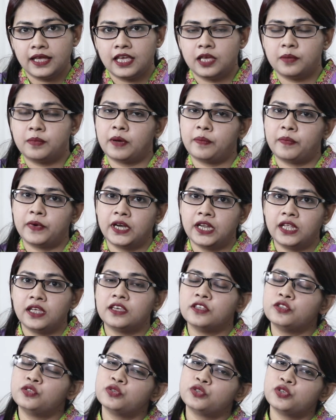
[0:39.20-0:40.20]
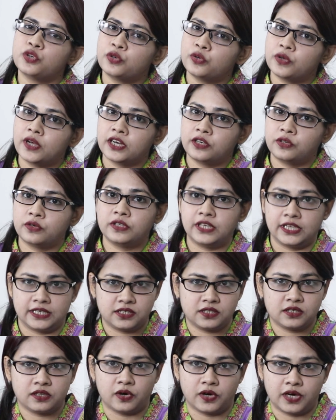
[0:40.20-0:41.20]
এই ব্যাপারে কিছু ছোটোখাটো
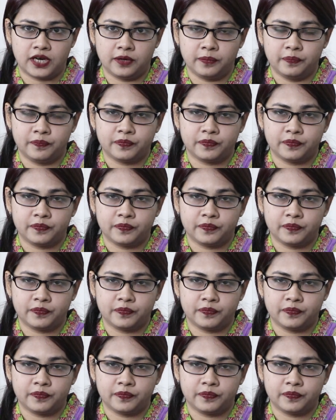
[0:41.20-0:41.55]
টেস্ট করা